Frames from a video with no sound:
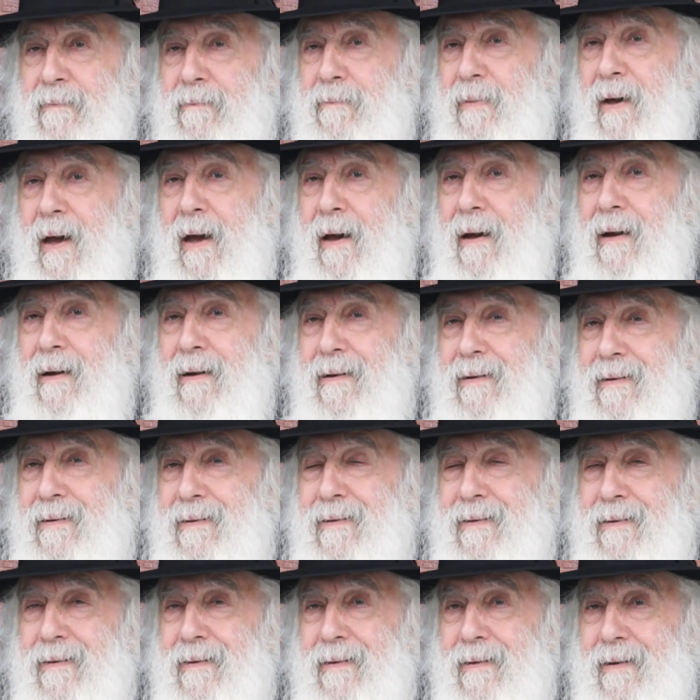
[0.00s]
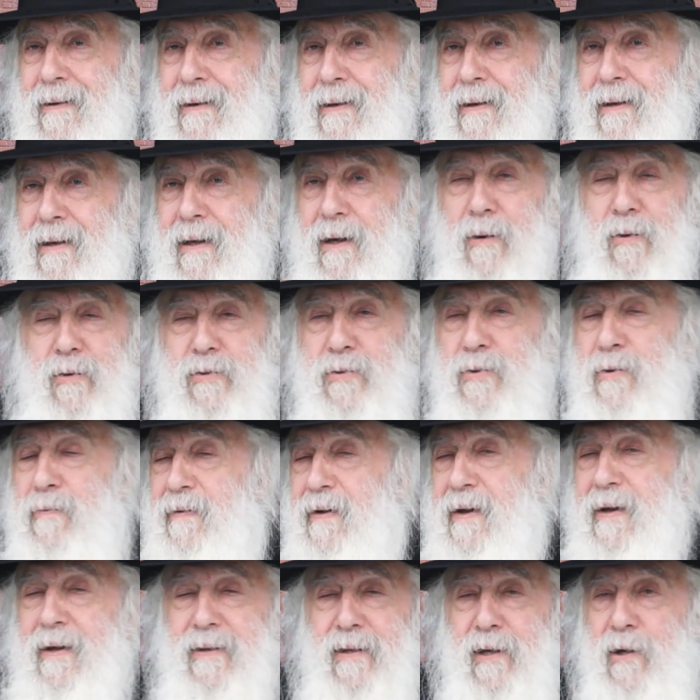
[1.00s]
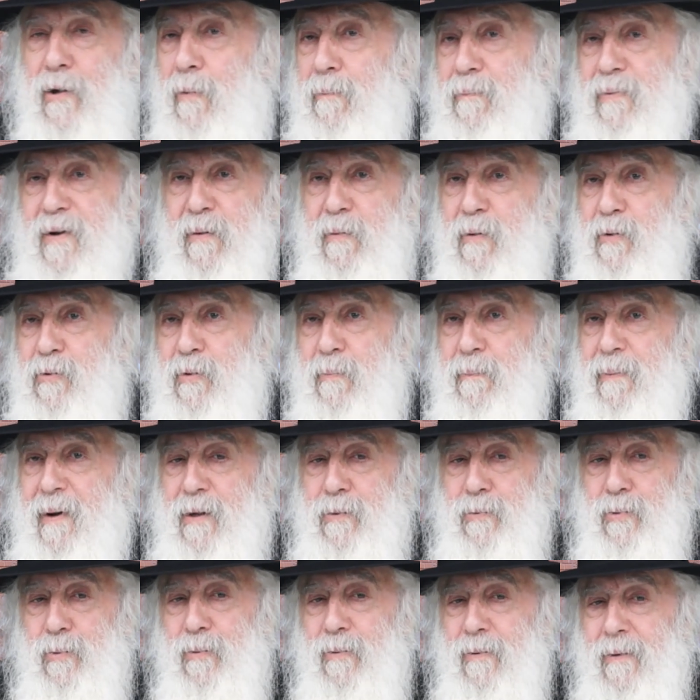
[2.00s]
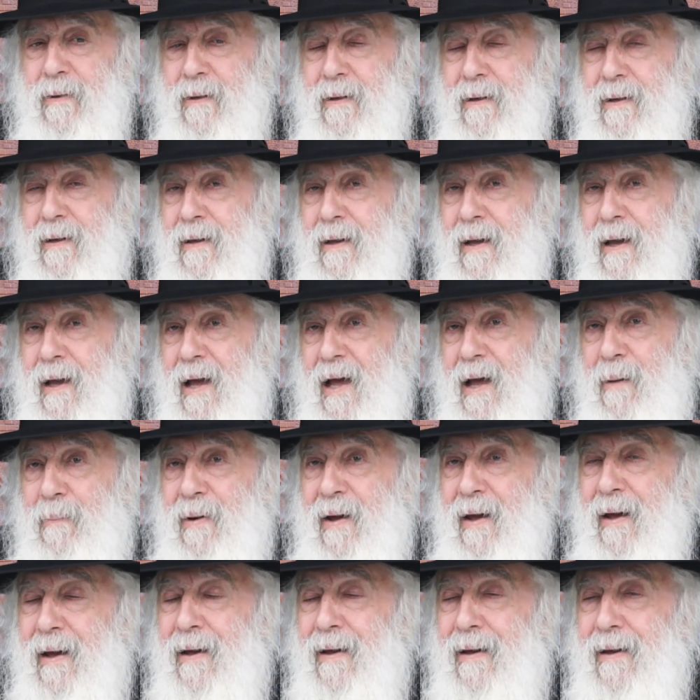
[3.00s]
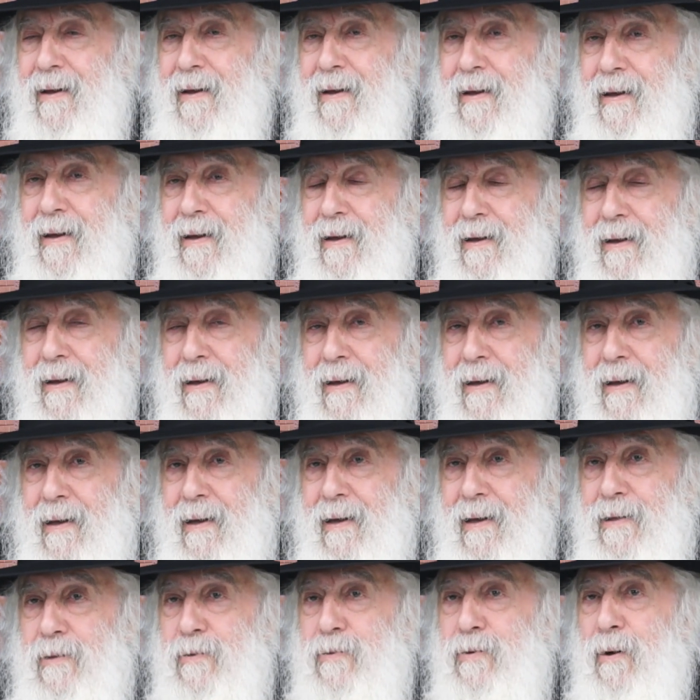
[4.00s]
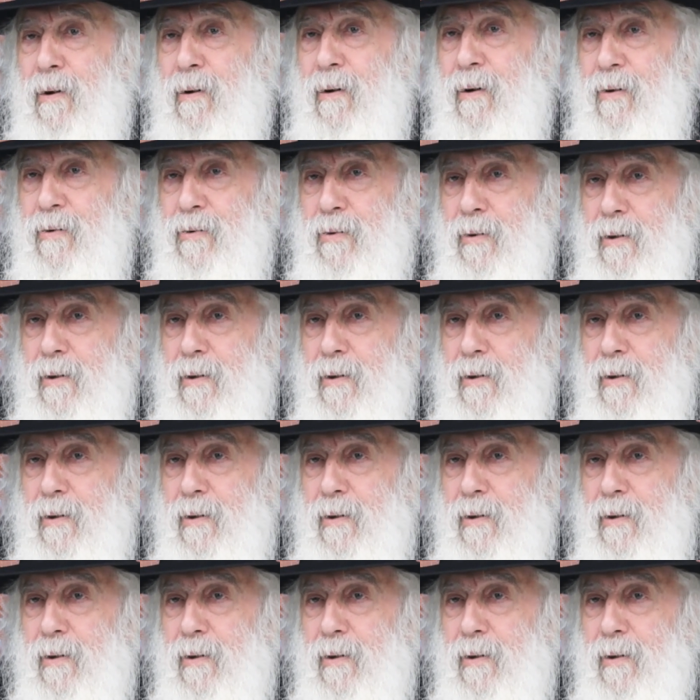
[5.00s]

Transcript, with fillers: Ben, il recevait des compliments de partout. Eh ben, il sort de